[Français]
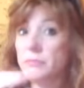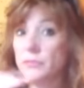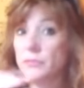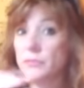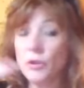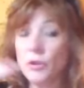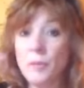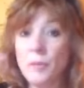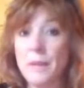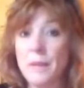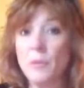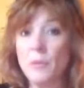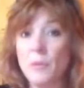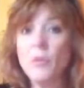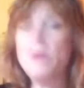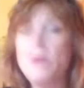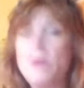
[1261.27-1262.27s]

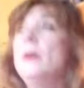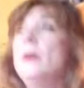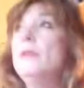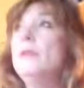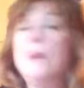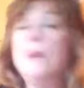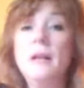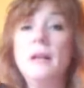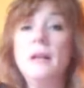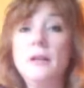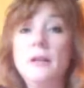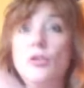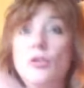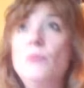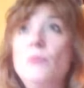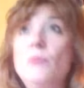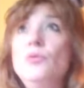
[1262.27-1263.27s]
normalement, enfin
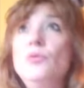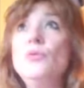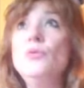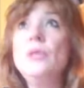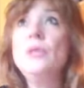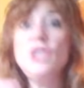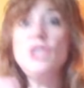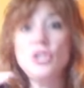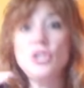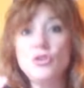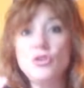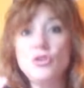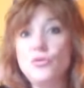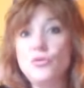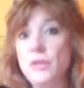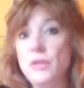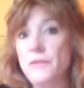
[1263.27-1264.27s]
comme nous, ils
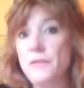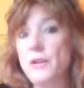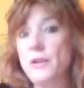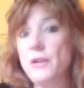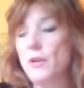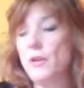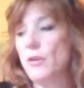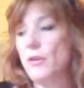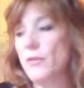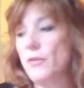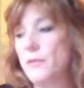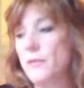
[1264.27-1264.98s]
changent tout à fait leur euh,